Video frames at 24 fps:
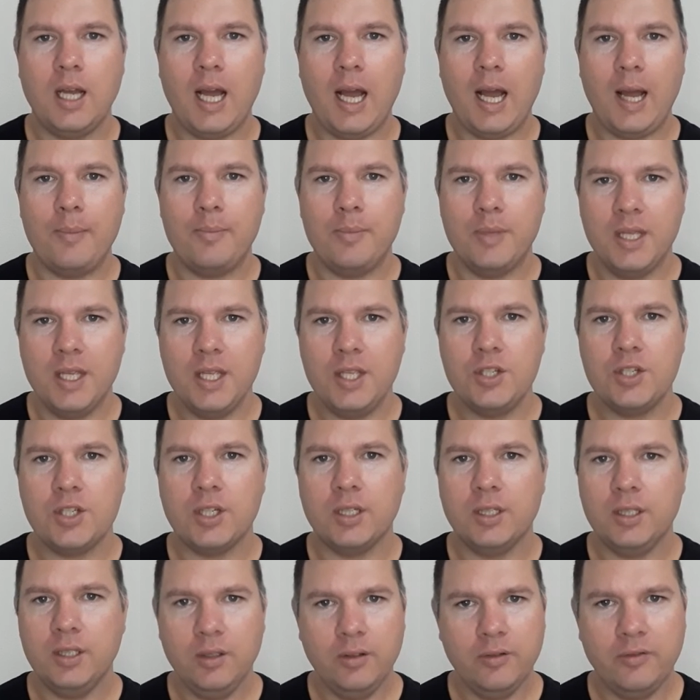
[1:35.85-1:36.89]
A
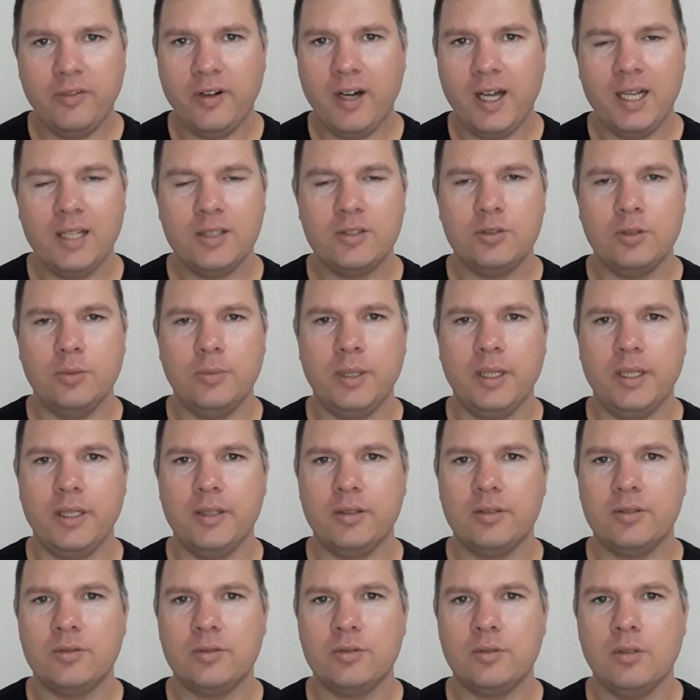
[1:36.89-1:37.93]
mídia não fala sobre
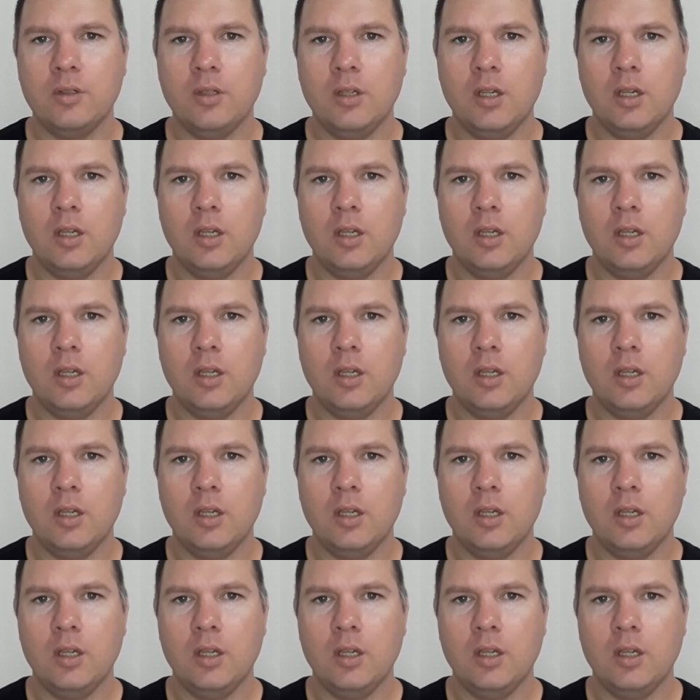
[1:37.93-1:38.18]
isso.